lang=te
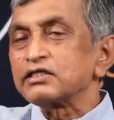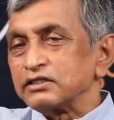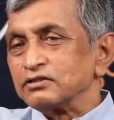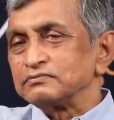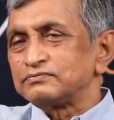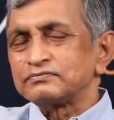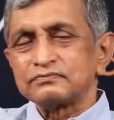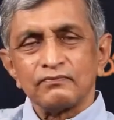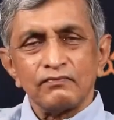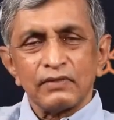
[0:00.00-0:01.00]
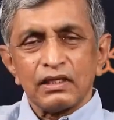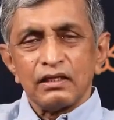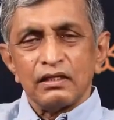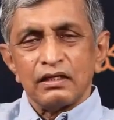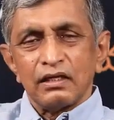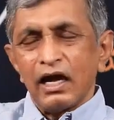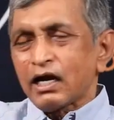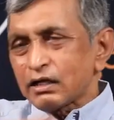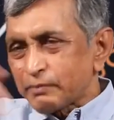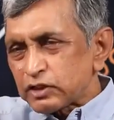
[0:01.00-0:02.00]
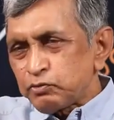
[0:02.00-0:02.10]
రాజకీయం అక్కడ